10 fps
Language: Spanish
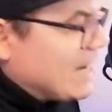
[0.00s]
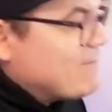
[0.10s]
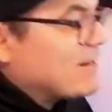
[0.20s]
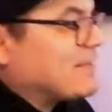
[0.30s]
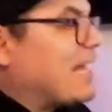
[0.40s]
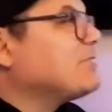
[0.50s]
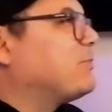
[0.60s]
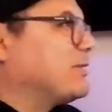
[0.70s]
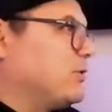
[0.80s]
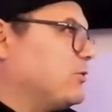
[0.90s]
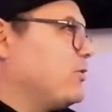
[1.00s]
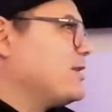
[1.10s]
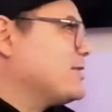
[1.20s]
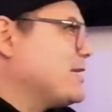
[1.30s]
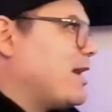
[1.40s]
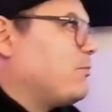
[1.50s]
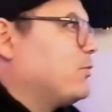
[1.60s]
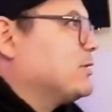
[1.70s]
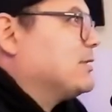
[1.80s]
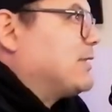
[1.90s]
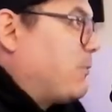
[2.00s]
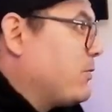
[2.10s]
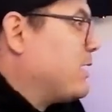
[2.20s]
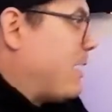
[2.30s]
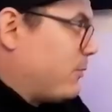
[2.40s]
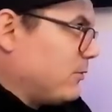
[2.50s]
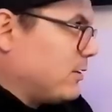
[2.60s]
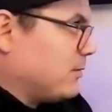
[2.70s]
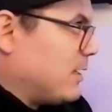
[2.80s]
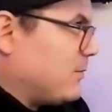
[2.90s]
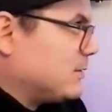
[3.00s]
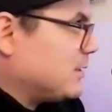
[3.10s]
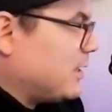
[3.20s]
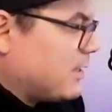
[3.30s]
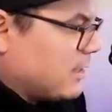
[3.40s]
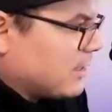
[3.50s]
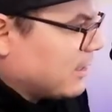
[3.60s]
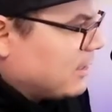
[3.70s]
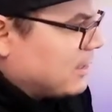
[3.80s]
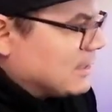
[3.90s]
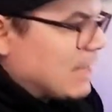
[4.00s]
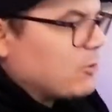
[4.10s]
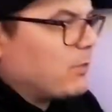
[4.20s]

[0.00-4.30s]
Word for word: La libertad de expresión hoy en día, pues está muy cabrona, ya ves que fíjate